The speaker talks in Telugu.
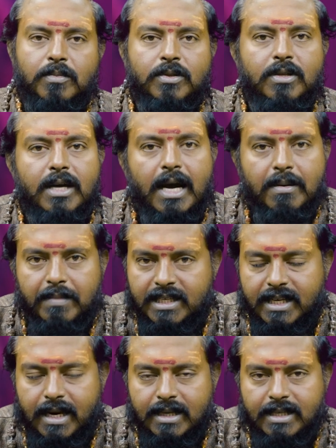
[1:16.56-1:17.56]
ముందుగా
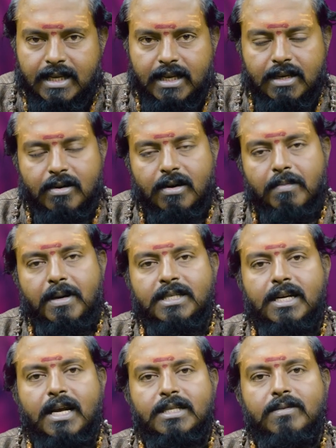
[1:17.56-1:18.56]
మేషరాశి ఈ యొక్క
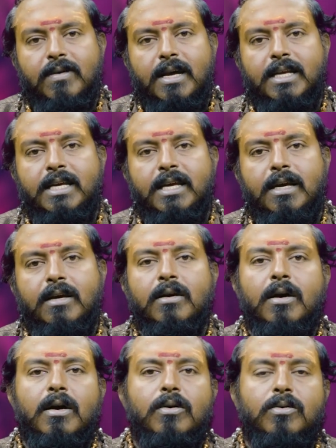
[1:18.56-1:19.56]
మేషరాశి వారికి
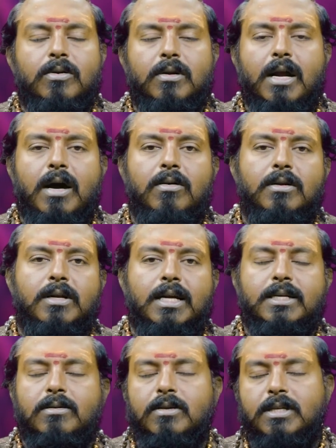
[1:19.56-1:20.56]
గురు రాహులు
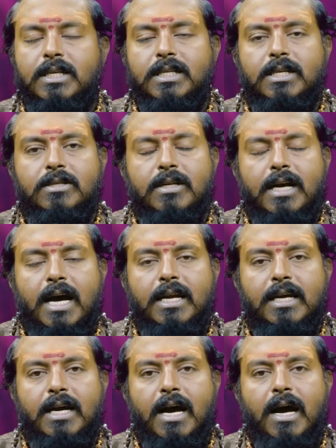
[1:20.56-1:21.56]
లగ్నంలో సంచరిస్తున్న
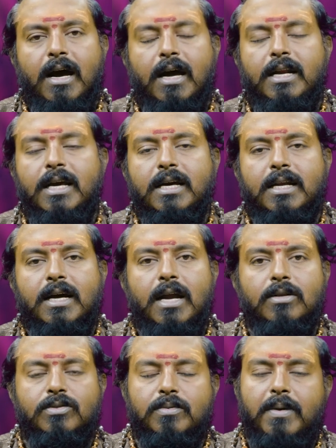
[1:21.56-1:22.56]
కారణంగా అనేక
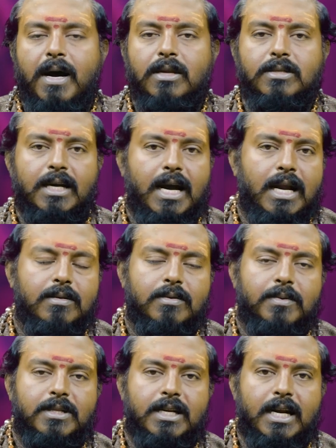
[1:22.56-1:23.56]
రకాల శుభాలు సకాలంలో
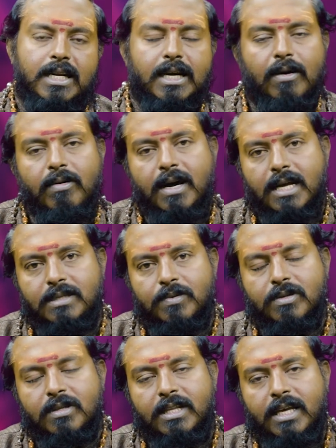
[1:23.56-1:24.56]
పొందడానికి అవకాశం
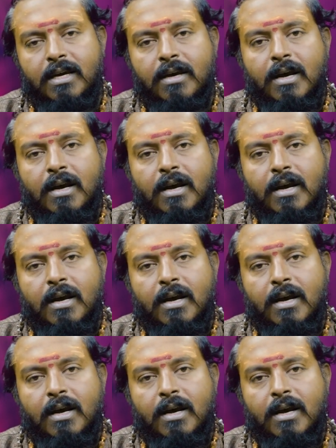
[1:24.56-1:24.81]
ఉంటుంది